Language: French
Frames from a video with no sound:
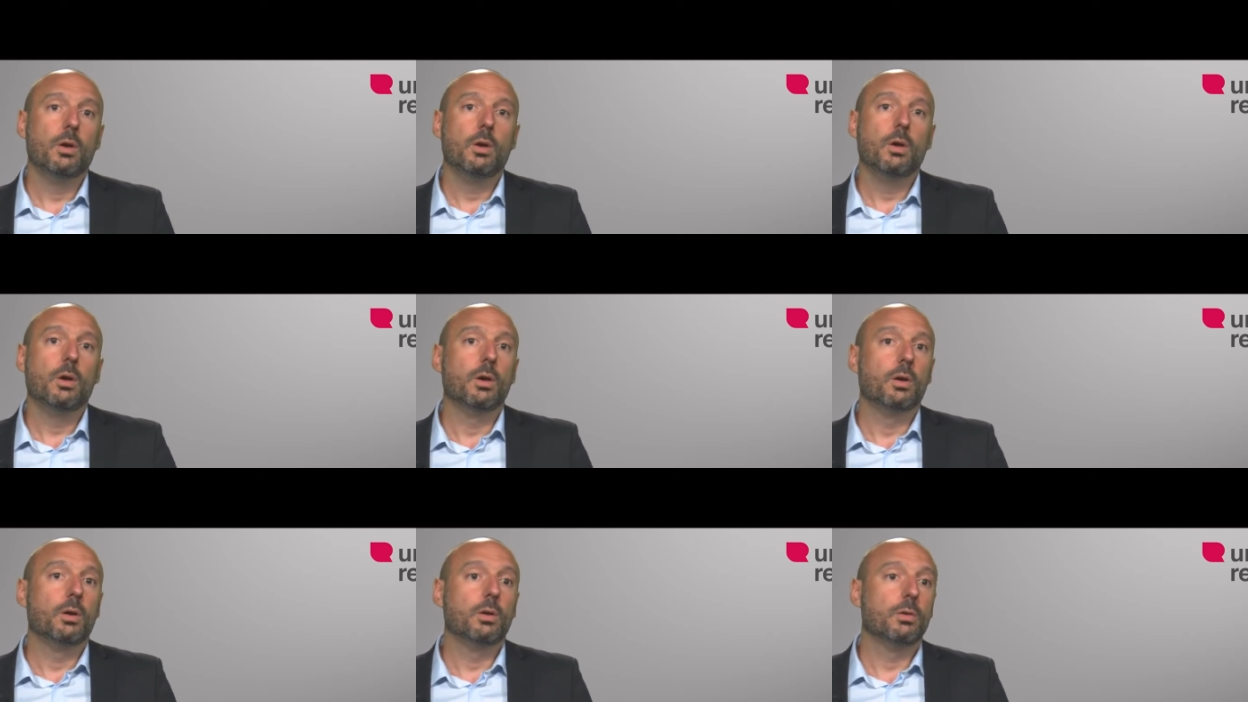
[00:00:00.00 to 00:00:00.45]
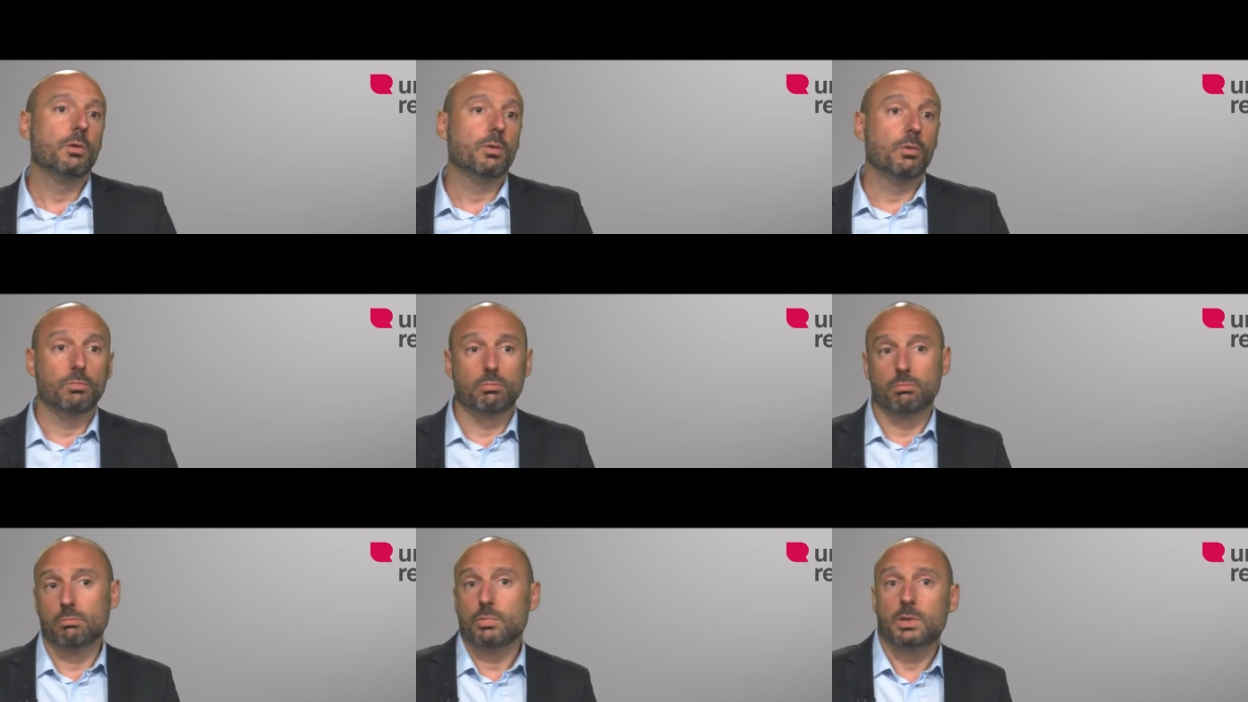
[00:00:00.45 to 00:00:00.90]
euh,
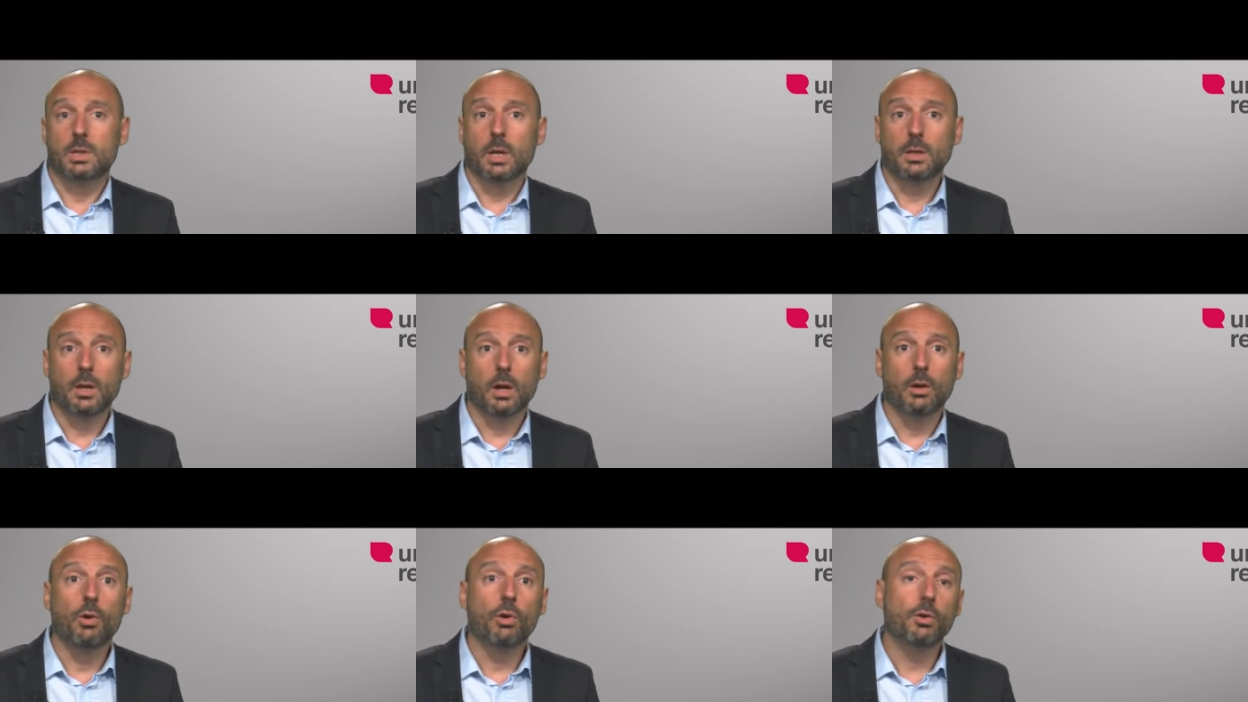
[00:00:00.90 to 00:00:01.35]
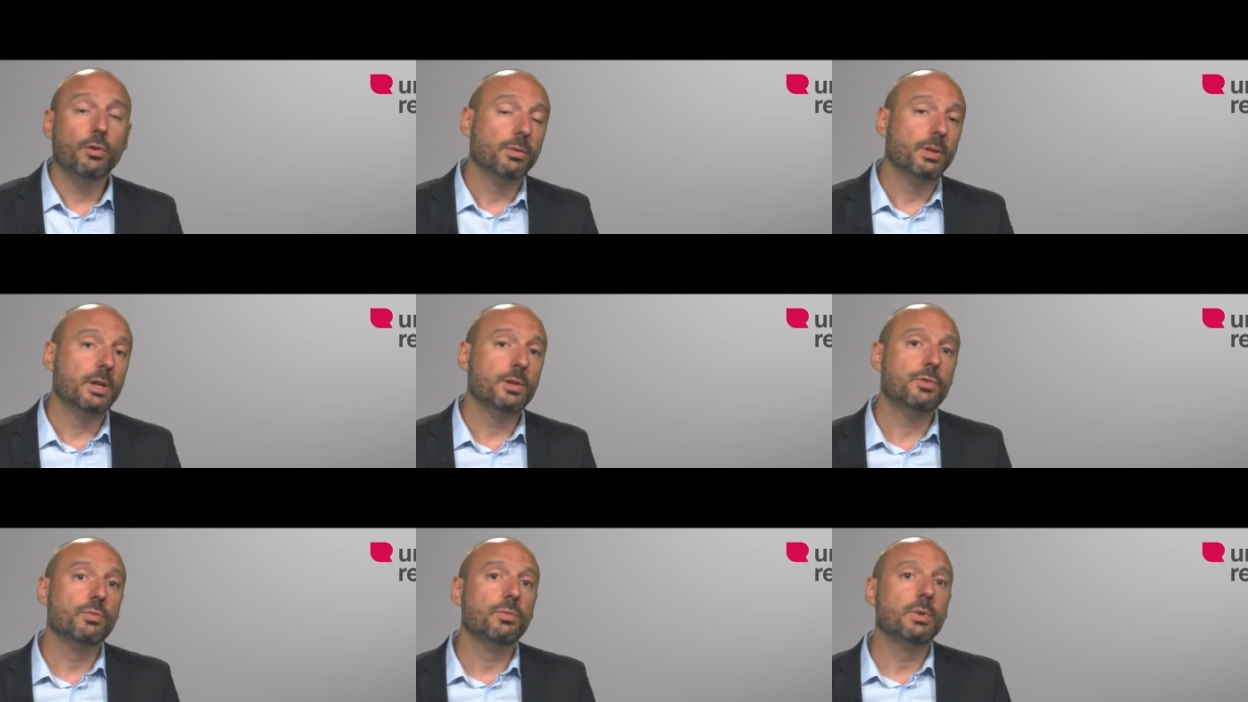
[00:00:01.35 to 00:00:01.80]
c'est-à-dire
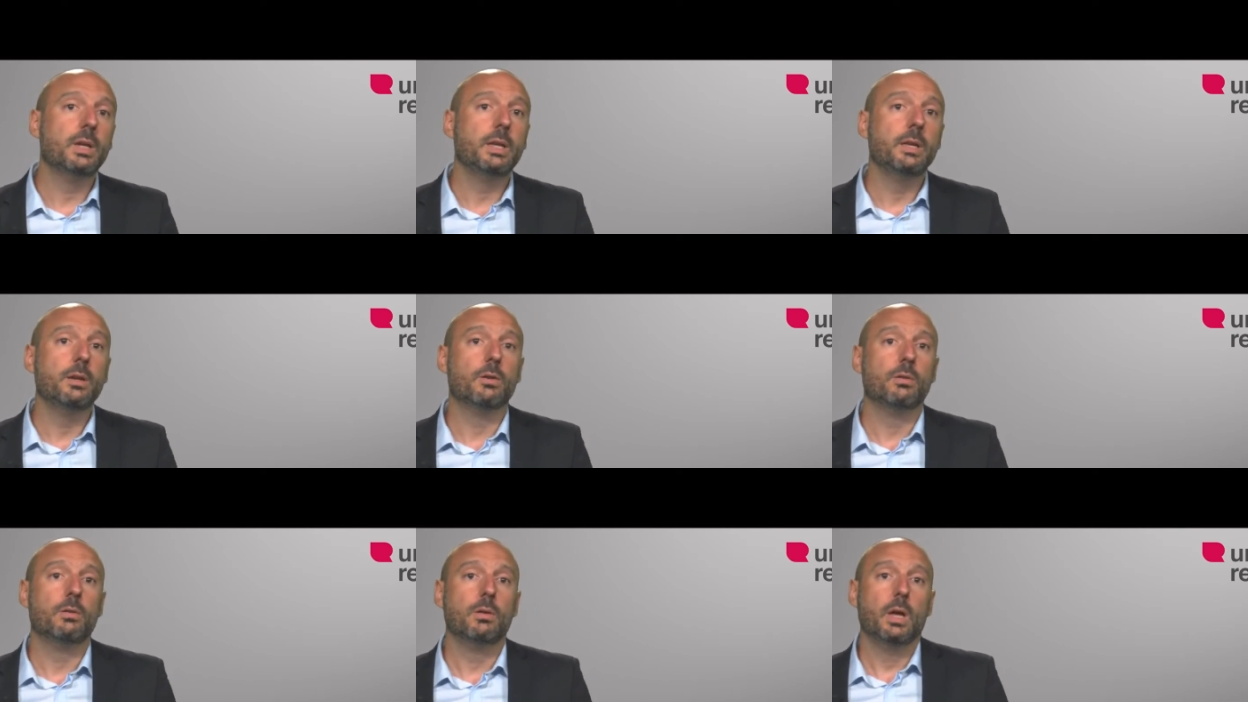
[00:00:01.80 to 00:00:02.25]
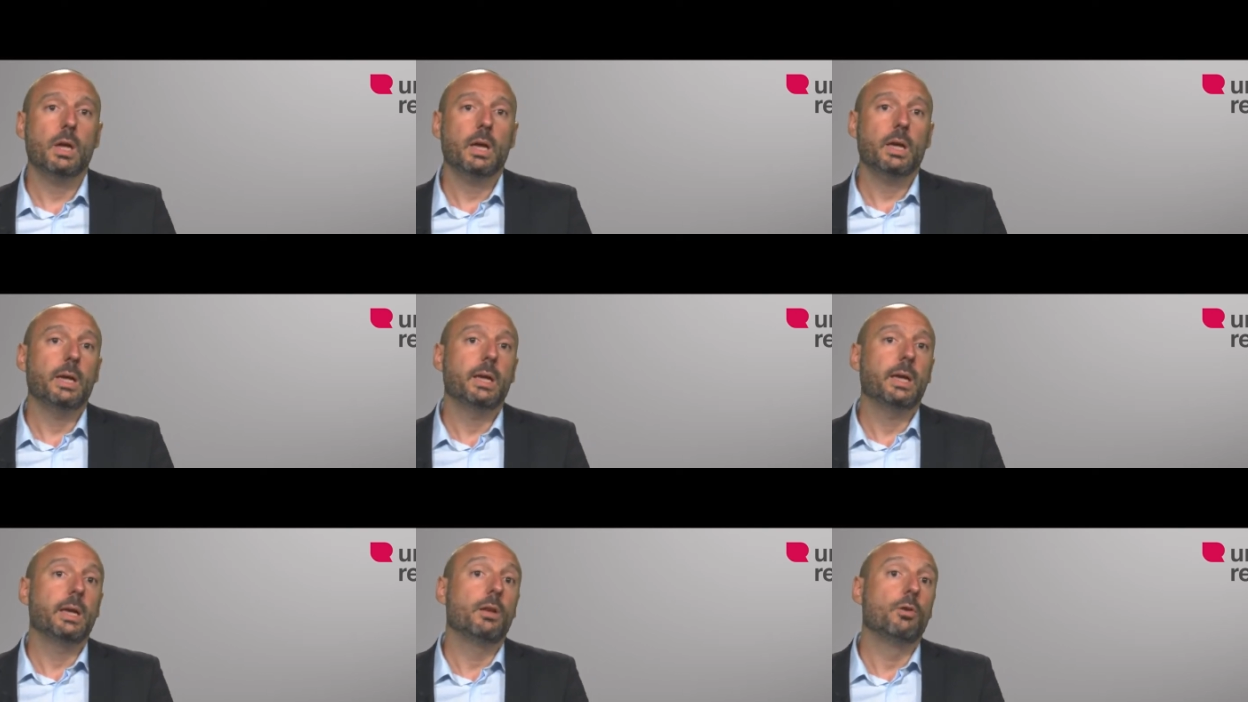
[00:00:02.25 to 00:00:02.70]
l'orientation client
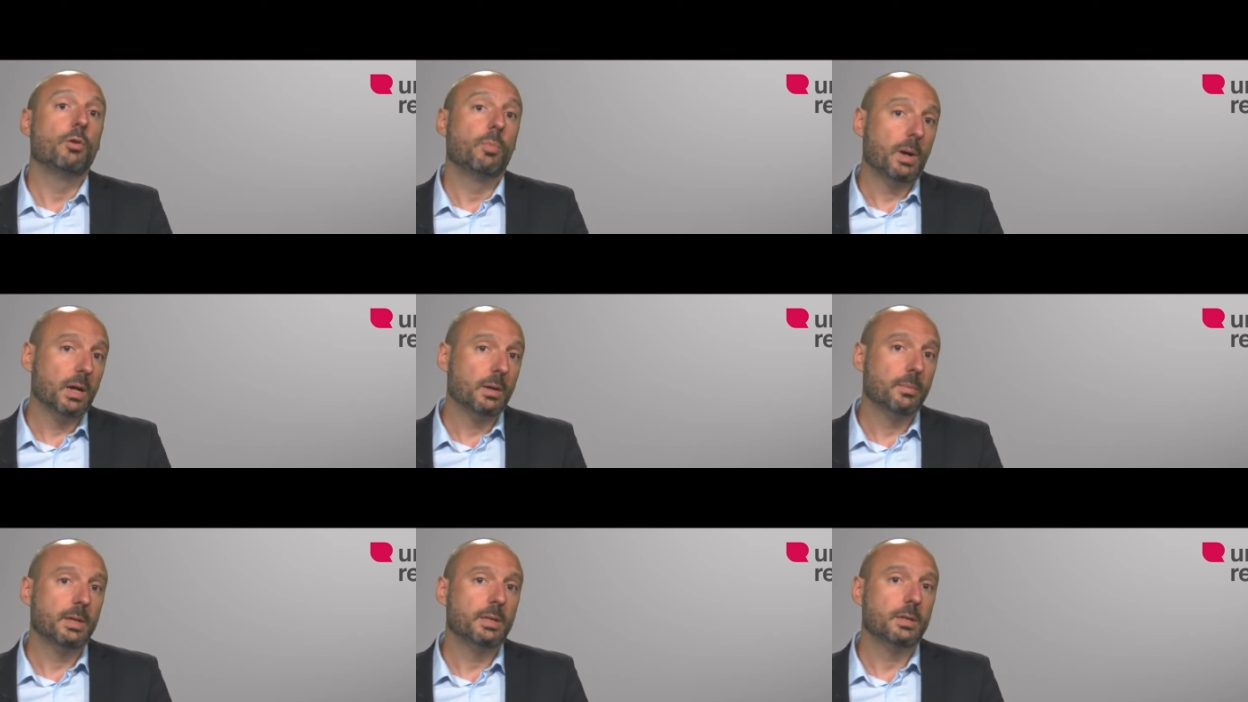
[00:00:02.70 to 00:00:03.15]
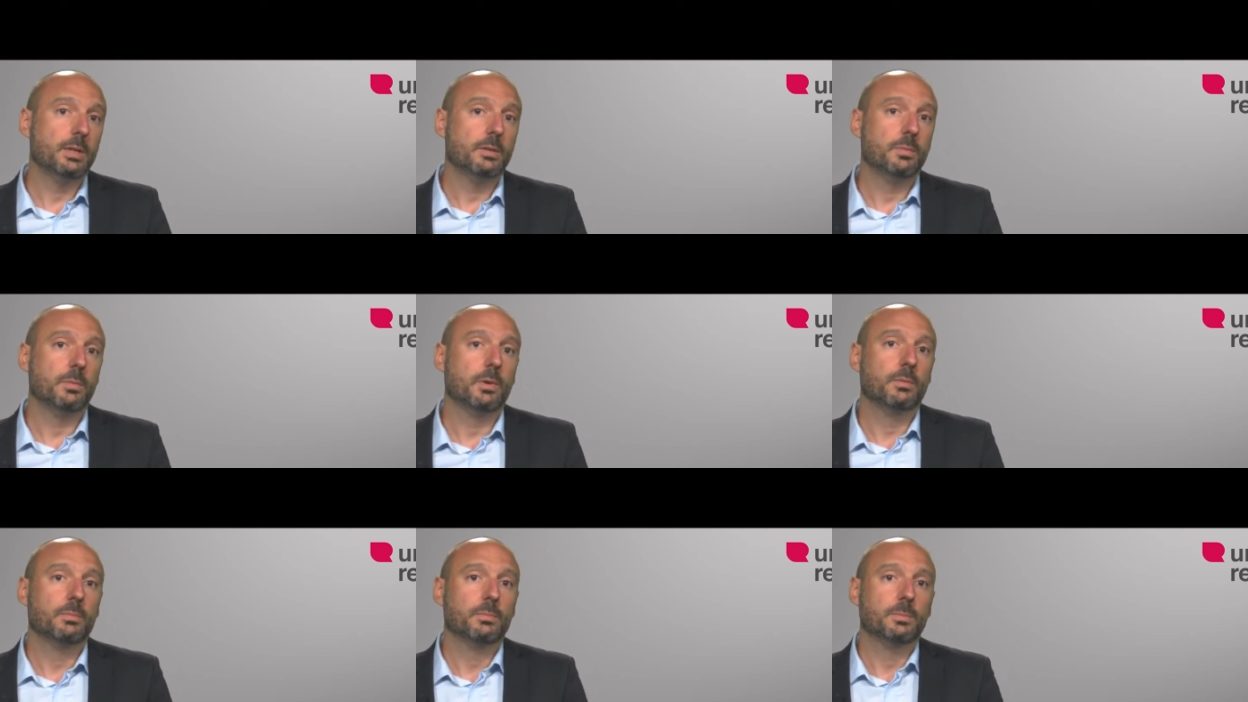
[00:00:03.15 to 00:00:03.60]
et le pragmatisme.